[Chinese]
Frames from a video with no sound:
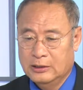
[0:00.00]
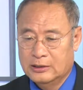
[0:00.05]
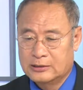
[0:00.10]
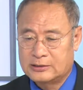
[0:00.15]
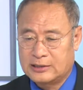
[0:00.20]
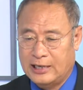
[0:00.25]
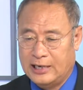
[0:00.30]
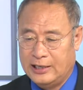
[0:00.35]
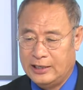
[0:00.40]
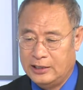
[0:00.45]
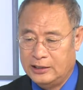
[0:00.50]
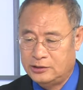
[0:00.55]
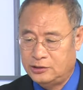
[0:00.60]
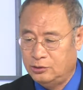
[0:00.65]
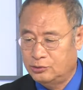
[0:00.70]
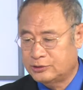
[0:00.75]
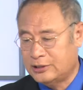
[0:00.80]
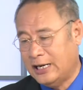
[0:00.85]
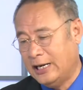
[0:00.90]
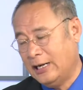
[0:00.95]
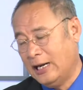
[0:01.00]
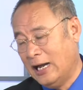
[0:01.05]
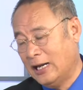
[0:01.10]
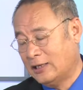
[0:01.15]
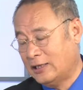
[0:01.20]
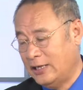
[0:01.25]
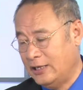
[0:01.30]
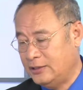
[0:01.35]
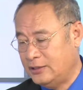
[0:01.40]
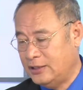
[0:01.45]
在就在
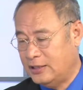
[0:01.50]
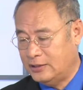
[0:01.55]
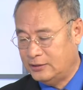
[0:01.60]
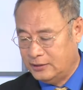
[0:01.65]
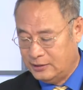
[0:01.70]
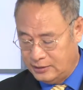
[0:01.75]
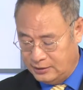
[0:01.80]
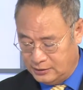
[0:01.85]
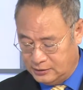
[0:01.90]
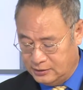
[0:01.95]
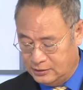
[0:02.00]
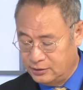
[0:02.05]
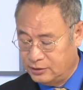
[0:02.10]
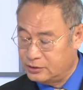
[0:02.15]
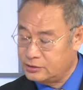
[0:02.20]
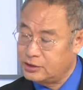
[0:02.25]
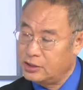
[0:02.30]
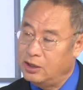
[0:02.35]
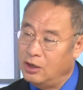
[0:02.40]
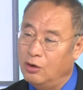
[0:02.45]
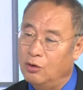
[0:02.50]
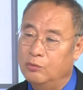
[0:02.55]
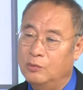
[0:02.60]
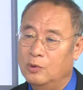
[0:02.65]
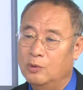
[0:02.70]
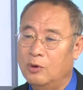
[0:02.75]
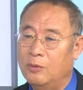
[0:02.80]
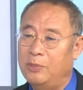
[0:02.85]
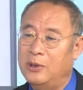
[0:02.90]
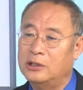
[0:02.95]
Arcadia 的那个 nursing home，
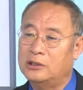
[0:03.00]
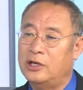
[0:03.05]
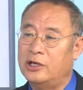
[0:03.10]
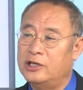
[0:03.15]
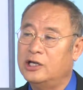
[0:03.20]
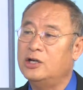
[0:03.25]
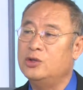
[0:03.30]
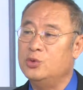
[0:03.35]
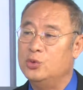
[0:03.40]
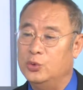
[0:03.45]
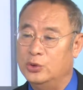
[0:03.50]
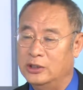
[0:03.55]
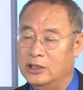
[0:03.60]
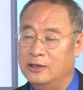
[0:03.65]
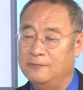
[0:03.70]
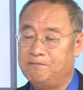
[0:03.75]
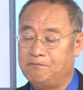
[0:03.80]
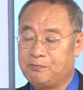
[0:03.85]
我碰到一个女的，